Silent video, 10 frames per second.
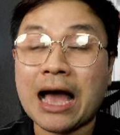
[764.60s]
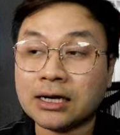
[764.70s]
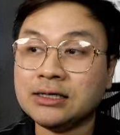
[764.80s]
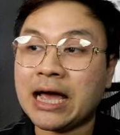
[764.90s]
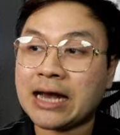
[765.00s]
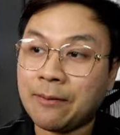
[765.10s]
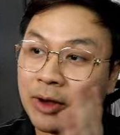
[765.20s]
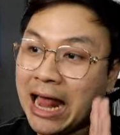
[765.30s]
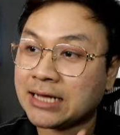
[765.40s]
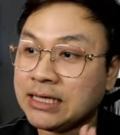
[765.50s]
ขึ้นได้นะ
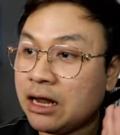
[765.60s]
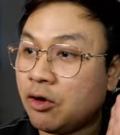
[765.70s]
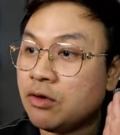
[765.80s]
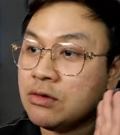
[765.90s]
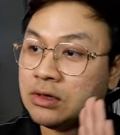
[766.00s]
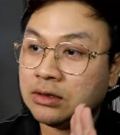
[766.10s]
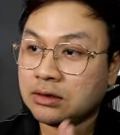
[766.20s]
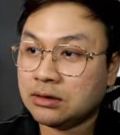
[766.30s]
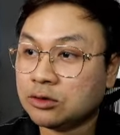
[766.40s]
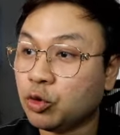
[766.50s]
เวลาที่เรา
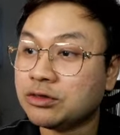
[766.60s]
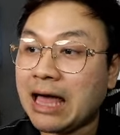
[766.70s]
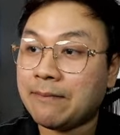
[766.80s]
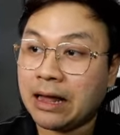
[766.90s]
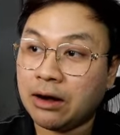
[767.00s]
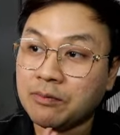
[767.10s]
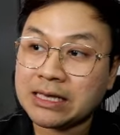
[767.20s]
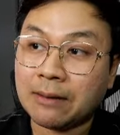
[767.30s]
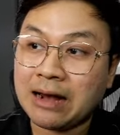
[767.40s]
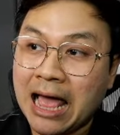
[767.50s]
ทุนต่ำแล้วเรามี
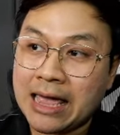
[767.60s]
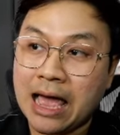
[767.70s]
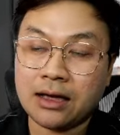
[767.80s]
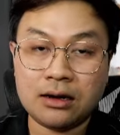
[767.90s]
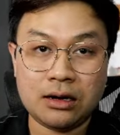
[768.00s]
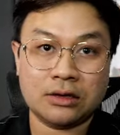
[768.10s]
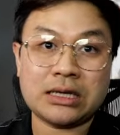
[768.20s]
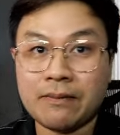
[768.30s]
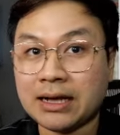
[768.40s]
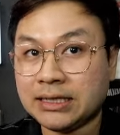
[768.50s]
กำไรอ่ะเรา
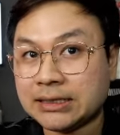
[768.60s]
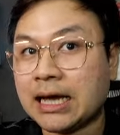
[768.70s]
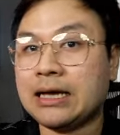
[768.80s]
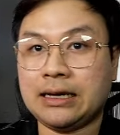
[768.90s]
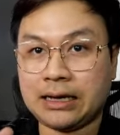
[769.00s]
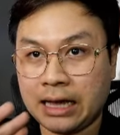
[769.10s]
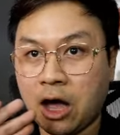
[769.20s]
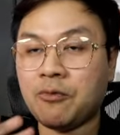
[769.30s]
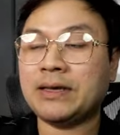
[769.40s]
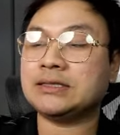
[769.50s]
สามารถที่จะ
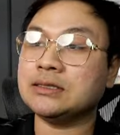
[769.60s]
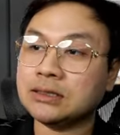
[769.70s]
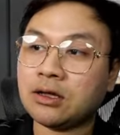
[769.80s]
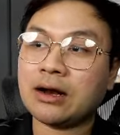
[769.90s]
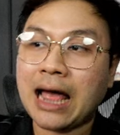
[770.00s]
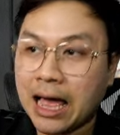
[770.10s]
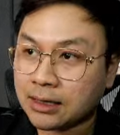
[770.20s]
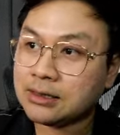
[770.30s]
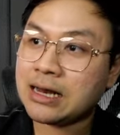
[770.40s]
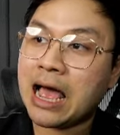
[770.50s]
เข้าไปซื้อตอนขา
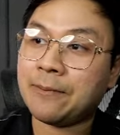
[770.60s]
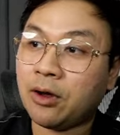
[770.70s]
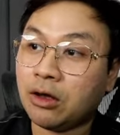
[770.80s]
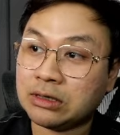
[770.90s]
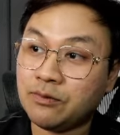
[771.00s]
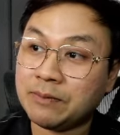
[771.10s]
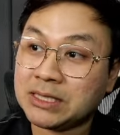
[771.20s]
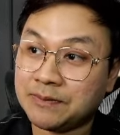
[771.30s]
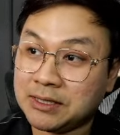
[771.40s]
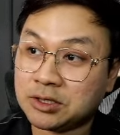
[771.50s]
ขึ้นได้เพราะเราคิดว่ามั
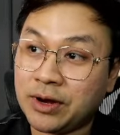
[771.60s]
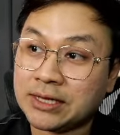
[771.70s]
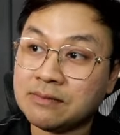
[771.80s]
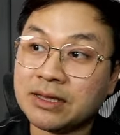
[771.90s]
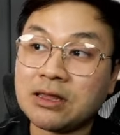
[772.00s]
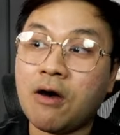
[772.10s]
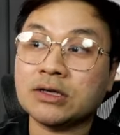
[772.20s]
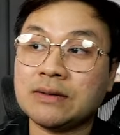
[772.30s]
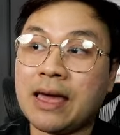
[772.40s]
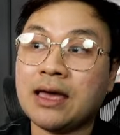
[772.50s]
นจะเป็นเทรนขึ้นไปต่อ
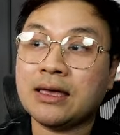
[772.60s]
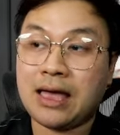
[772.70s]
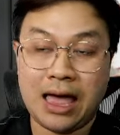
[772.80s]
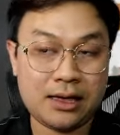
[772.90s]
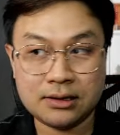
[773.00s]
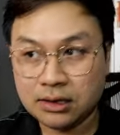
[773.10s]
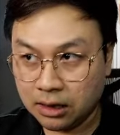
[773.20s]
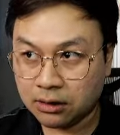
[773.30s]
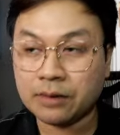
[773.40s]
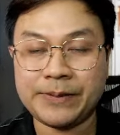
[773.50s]
ใช่ไหมอ่ะ
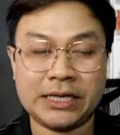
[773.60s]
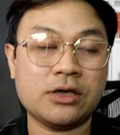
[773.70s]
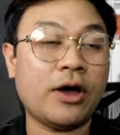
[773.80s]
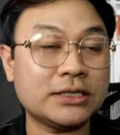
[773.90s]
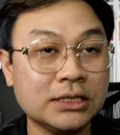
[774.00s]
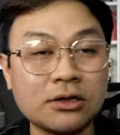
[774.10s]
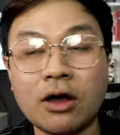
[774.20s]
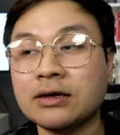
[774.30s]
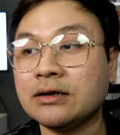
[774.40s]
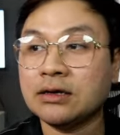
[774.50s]
เราก็ไปทยอยซื้อตอ
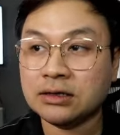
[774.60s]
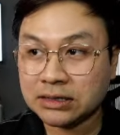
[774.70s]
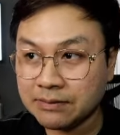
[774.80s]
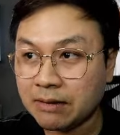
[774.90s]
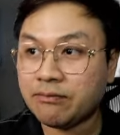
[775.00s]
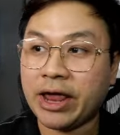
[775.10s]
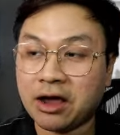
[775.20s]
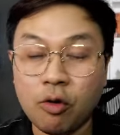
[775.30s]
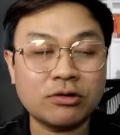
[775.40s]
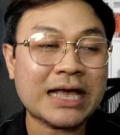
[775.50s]
นที่มันเบรก
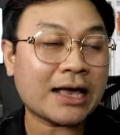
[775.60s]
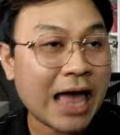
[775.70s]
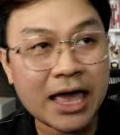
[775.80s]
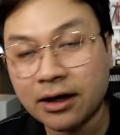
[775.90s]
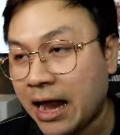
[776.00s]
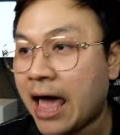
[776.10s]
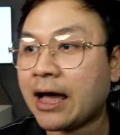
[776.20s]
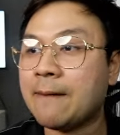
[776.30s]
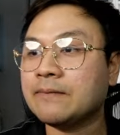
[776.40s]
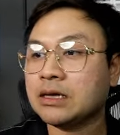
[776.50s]
โครงสร้างใหญ่ก็ได้
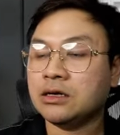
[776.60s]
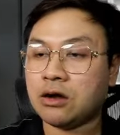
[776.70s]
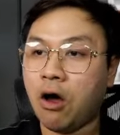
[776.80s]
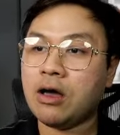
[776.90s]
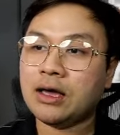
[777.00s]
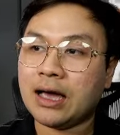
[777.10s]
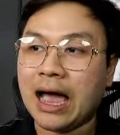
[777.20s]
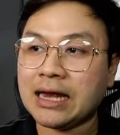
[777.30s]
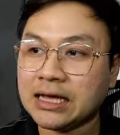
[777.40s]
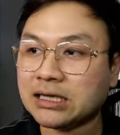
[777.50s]
ครับเนาะ
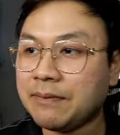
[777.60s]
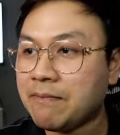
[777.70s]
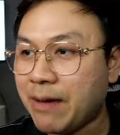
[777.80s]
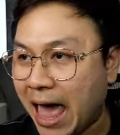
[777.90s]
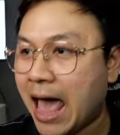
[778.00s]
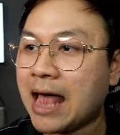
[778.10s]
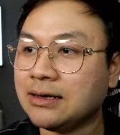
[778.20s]
อันนี้ก็จะเป็นแผน